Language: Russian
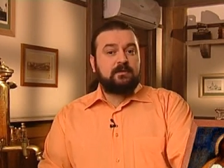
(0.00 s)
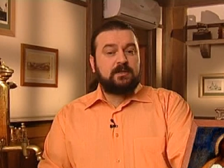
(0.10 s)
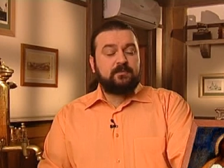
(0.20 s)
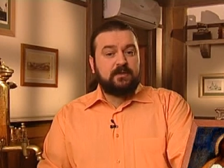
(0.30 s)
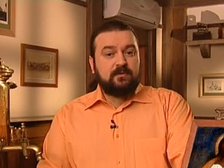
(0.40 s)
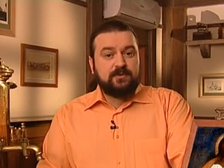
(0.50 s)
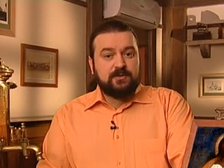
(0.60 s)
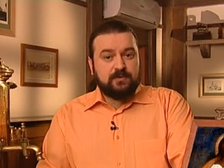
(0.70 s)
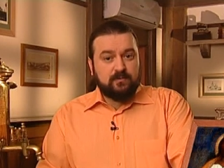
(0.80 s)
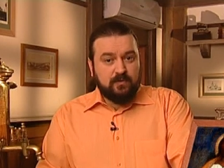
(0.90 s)
ты
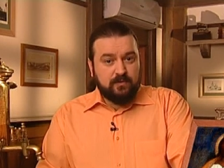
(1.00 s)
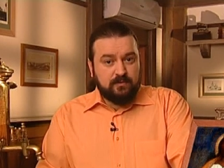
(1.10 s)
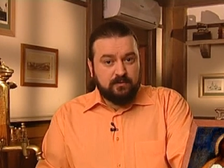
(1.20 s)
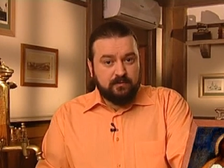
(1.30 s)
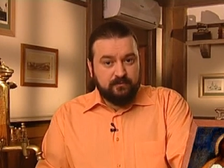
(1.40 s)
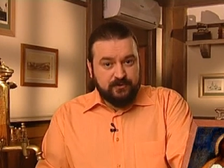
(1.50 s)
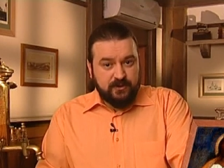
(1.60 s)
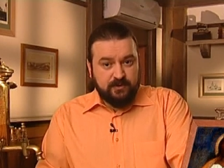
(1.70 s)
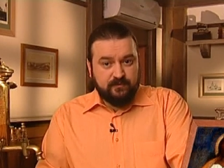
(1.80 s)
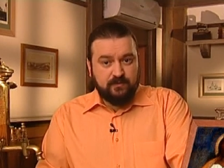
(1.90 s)
приносишь к Богу в
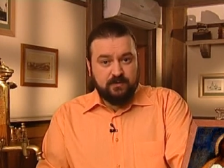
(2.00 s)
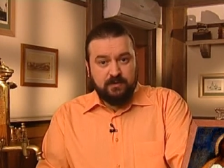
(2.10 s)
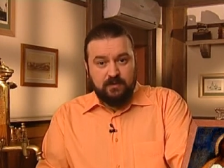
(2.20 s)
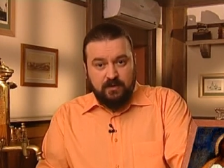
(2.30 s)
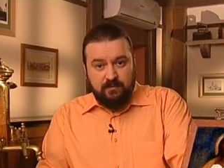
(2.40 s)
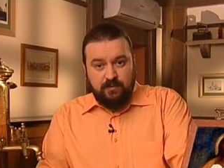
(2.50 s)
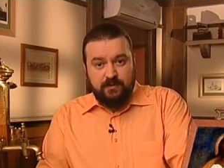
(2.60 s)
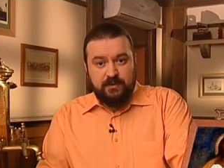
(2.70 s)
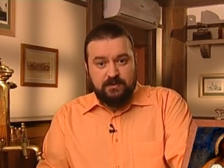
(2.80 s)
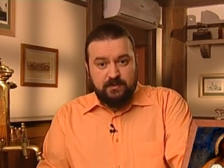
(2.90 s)
жертву
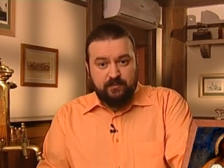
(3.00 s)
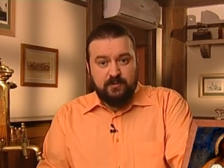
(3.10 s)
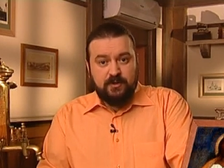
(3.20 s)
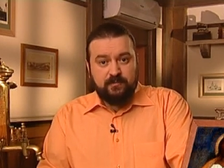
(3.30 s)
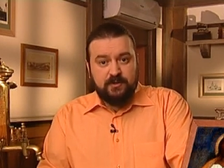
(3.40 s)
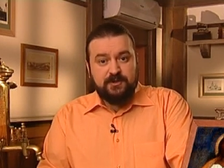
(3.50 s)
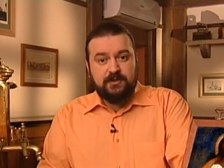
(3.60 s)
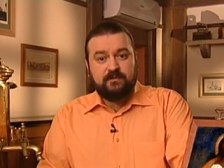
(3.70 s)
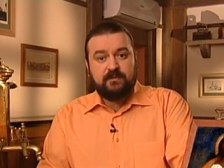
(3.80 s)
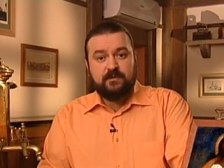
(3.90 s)
хромое, слепое,
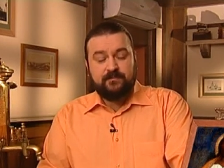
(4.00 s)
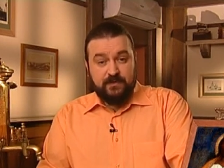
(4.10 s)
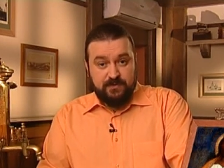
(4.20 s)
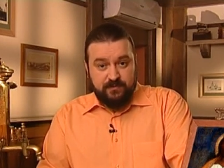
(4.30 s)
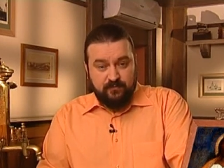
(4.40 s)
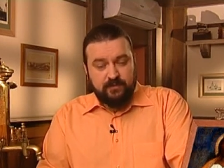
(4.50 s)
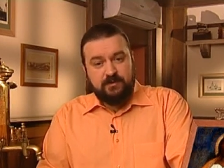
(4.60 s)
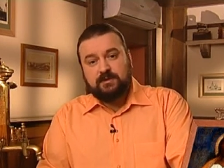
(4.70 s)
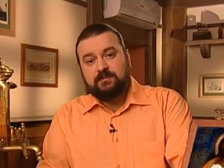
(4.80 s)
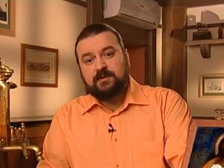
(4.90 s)
плешивое,
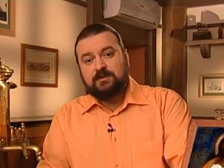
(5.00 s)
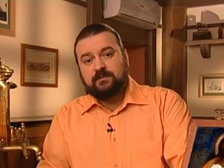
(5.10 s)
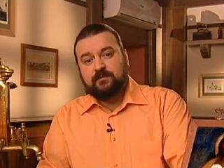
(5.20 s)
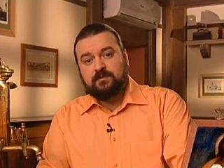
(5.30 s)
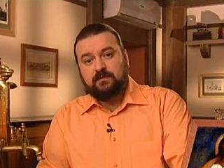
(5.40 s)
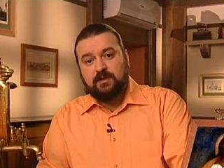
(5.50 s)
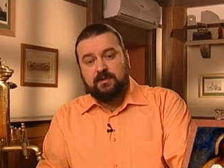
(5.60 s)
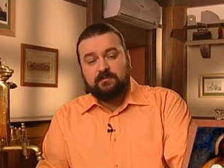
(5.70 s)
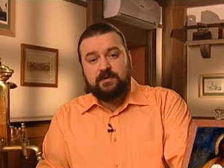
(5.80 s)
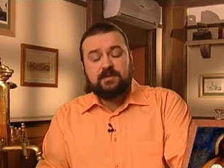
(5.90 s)
животных имеется в виду.
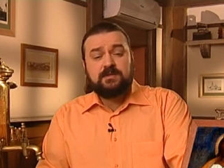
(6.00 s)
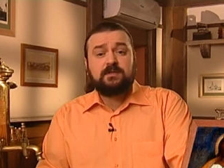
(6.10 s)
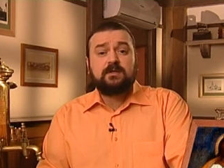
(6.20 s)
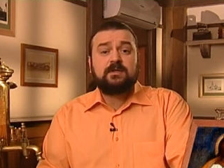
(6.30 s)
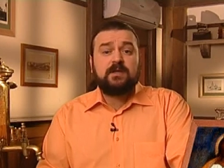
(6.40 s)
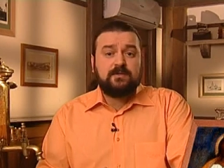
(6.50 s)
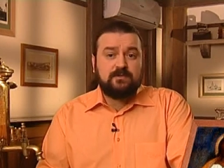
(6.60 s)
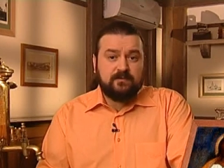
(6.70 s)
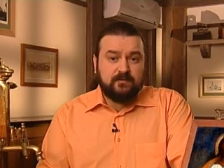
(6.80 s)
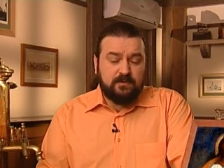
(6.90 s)
Принеси это князю
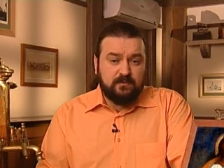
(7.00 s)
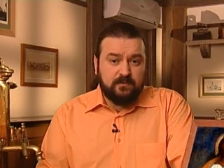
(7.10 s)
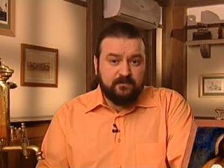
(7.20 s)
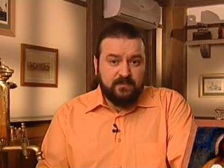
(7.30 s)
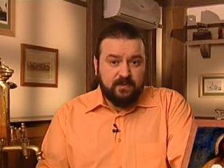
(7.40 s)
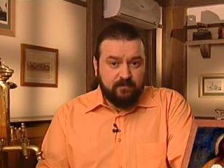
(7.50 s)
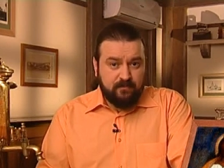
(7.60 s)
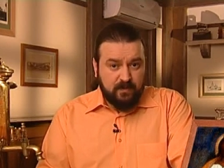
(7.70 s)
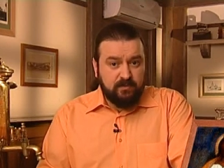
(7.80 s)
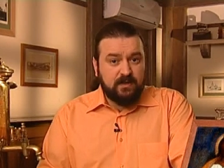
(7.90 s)
своему.
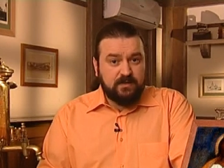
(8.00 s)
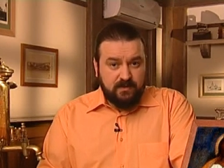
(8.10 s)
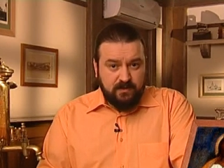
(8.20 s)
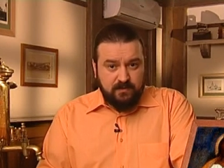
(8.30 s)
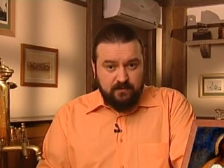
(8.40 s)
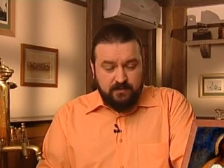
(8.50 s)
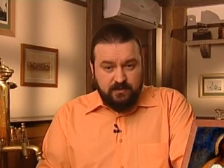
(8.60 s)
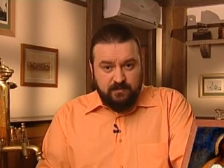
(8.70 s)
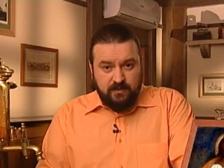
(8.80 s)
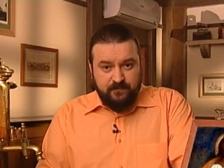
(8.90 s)
Поблагодарит ли он
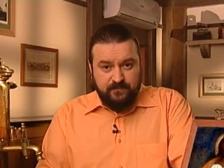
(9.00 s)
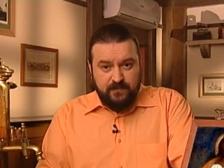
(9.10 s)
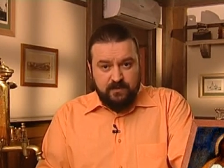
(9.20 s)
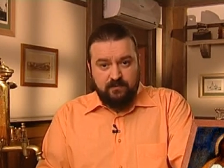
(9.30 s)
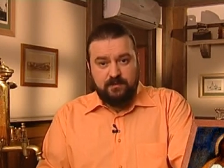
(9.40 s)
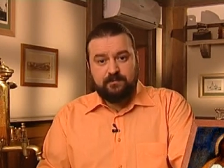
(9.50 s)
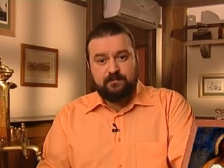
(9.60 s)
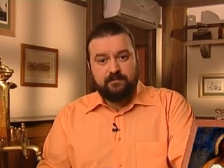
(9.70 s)
тебя? То есть